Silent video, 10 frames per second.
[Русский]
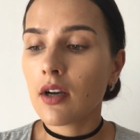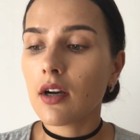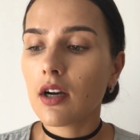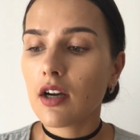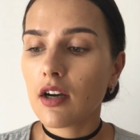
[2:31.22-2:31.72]

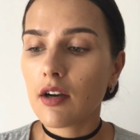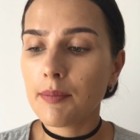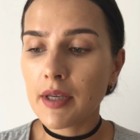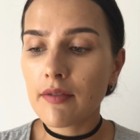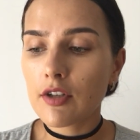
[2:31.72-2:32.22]
А,
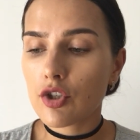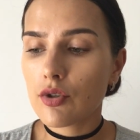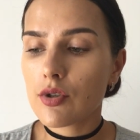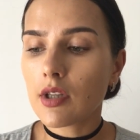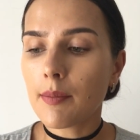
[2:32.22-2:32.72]
первое,
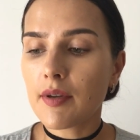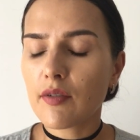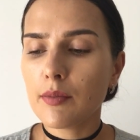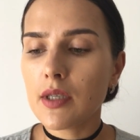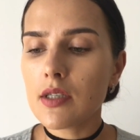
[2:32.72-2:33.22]
что идет на
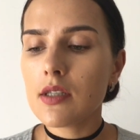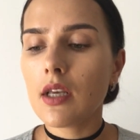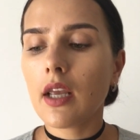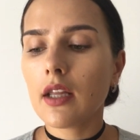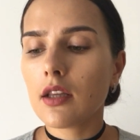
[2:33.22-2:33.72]
первом
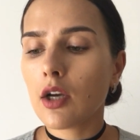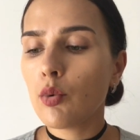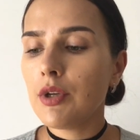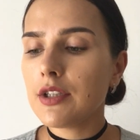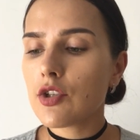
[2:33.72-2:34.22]
месте, это
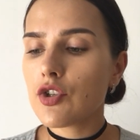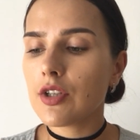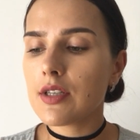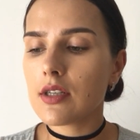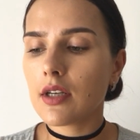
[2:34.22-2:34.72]

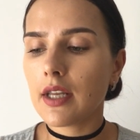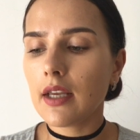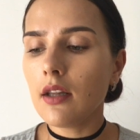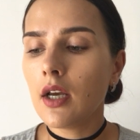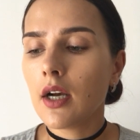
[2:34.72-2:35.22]
улиточный
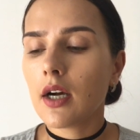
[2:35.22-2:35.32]
секрет.